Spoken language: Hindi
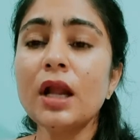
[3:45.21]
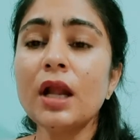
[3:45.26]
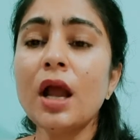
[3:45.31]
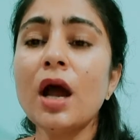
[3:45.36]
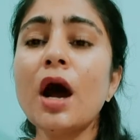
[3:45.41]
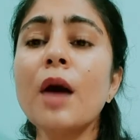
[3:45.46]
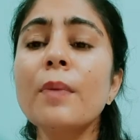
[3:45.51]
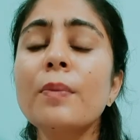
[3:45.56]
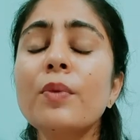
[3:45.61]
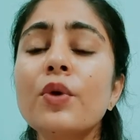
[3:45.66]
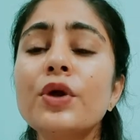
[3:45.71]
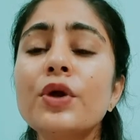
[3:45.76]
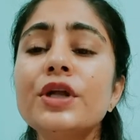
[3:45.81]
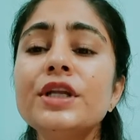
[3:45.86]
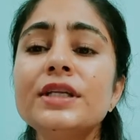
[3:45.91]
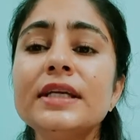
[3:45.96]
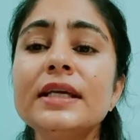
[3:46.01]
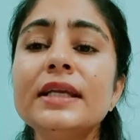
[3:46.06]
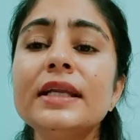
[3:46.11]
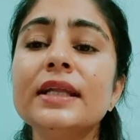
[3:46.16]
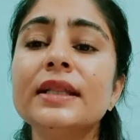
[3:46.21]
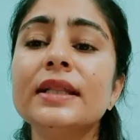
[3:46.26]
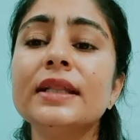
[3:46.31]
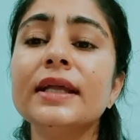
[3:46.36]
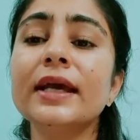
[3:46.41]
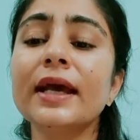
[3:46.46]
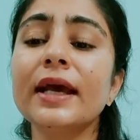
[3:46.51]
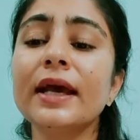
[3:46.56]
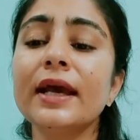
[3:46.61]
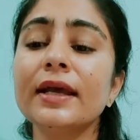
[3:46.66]
आप कोई टी
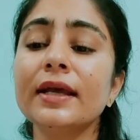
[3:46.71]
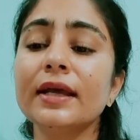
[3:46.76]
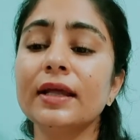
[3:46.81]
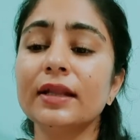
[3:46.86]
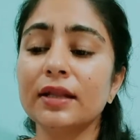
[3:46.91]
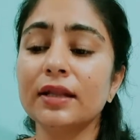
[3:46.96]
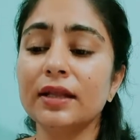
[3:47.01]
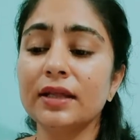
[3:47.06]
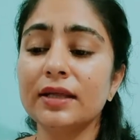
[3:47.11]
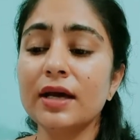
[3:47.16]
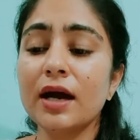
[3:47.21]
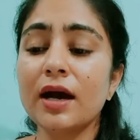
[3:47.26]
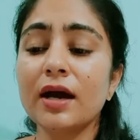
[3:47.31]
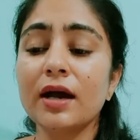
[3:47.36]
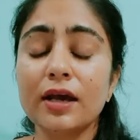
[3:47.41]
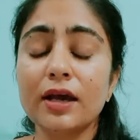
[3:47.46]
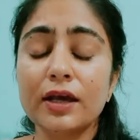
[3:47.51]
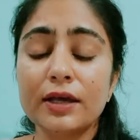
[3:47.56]
लेते हैं या